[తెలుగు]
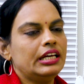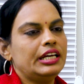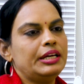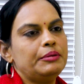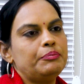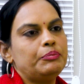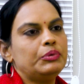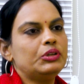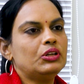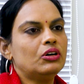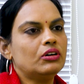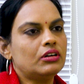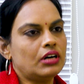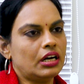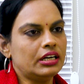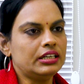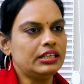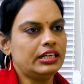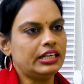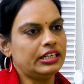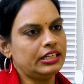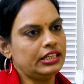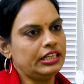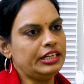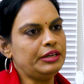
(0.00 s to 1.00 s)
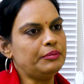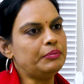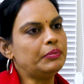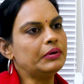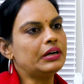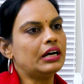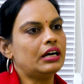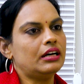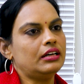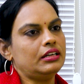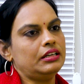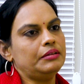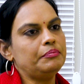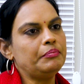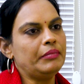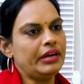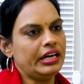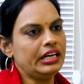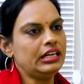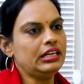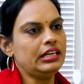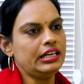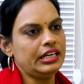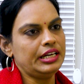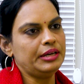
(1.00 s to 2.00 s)
హిప్తో కంటెంట్ హిప్
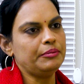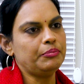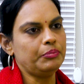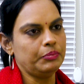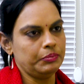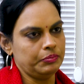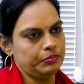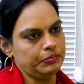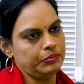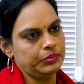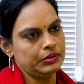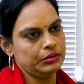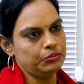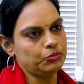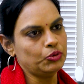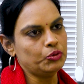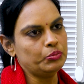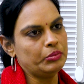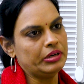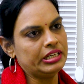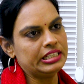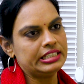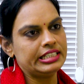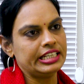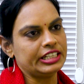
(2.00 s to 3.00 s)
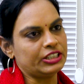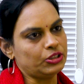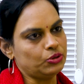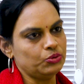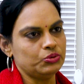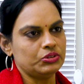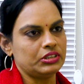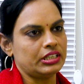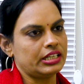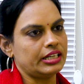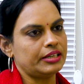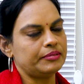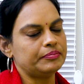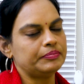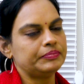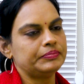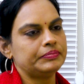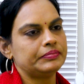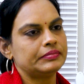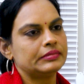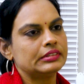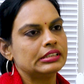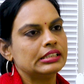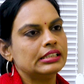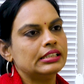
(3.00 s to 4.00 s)
మెయిన్ హిప్ మూమెంట్స్ ఎక్కువ ఉంటాయి
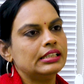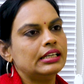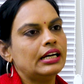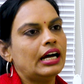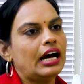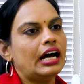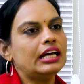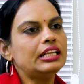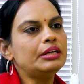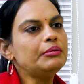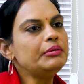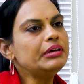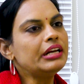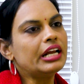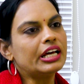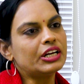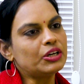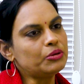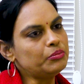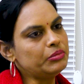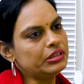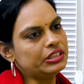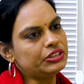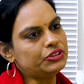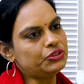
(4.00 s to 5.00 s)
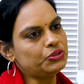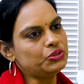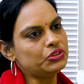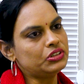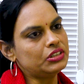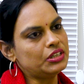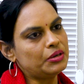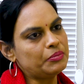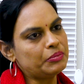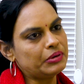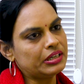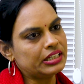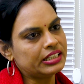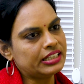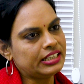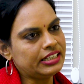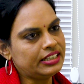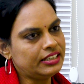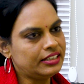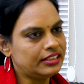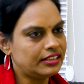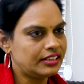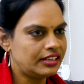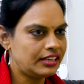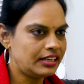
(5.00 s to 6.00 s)
అదే మీరు ఎరోబిక్స్ చూసినప్పటికీ
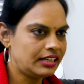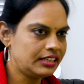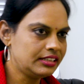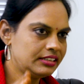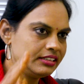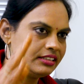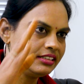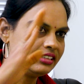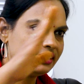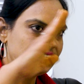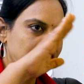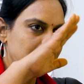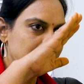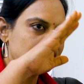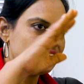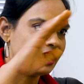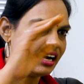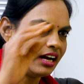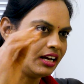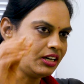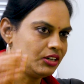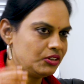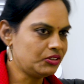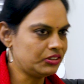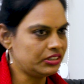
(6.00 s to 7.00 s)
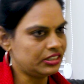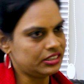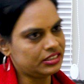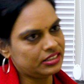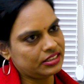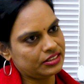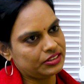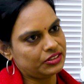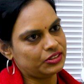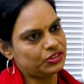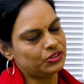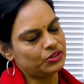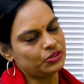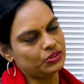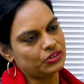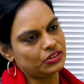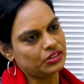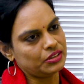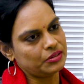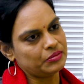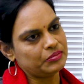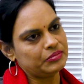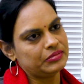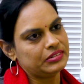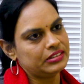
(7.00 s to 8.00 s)
అంత గాల్లోనే చేస్తూ
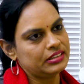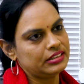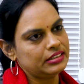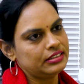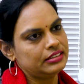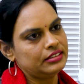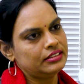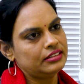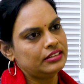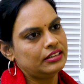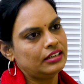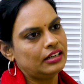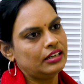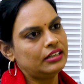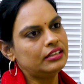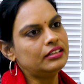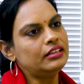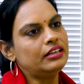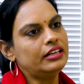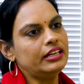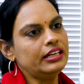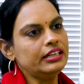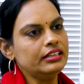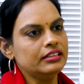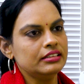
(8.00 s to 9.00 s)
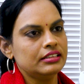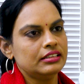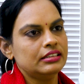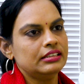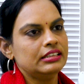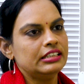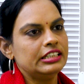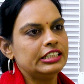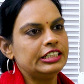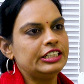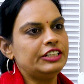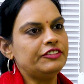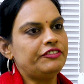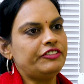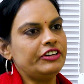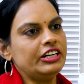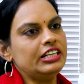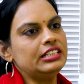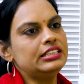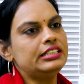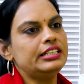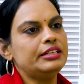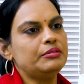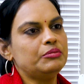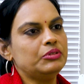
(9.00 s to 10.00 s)
ఉంటాం అంటే
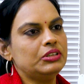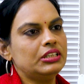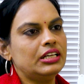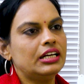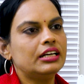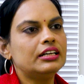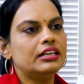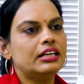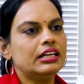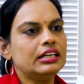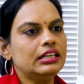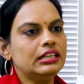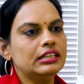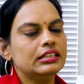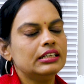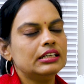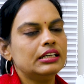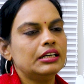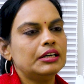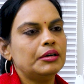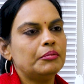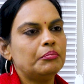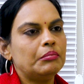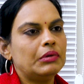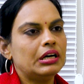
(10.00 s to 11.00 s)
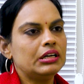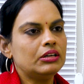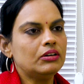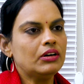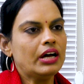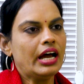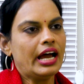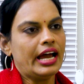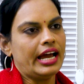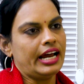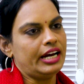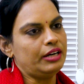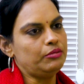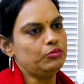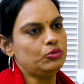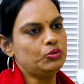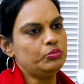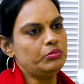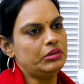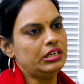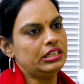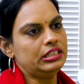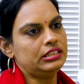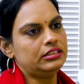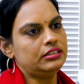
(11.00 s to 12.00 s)
డిఫరెన్స్ ఏముందంటే మన హ్యాండ్
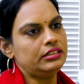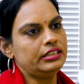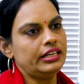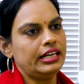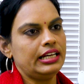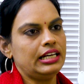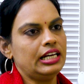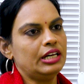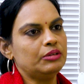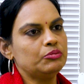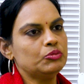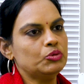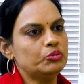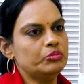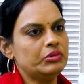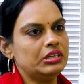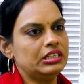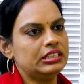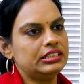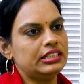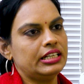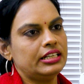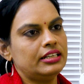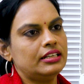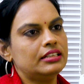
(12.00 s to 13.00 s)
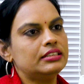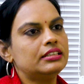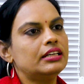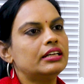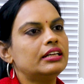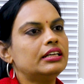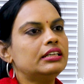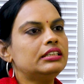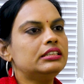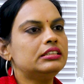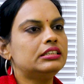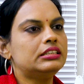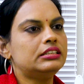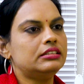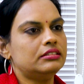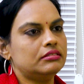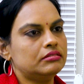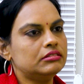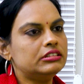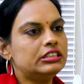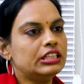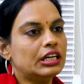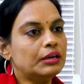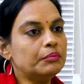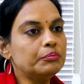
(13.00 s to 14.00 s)
మూమెంట్స్ ఏ లెగ్ మూమెంట్స్ అయినా సరే
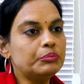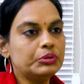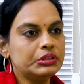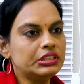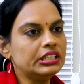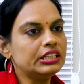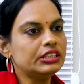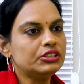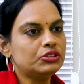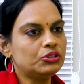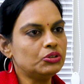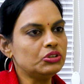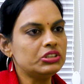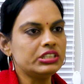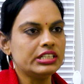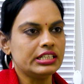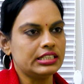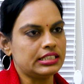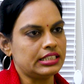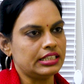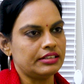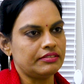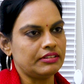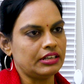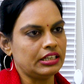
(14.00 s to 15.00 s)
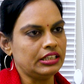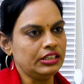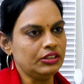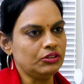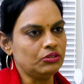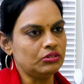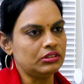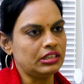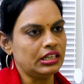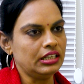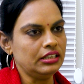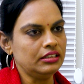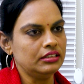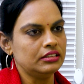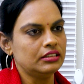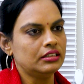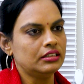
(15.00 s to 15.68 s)
జంప్ చేస్తూ చేసేవన్నీ కూడా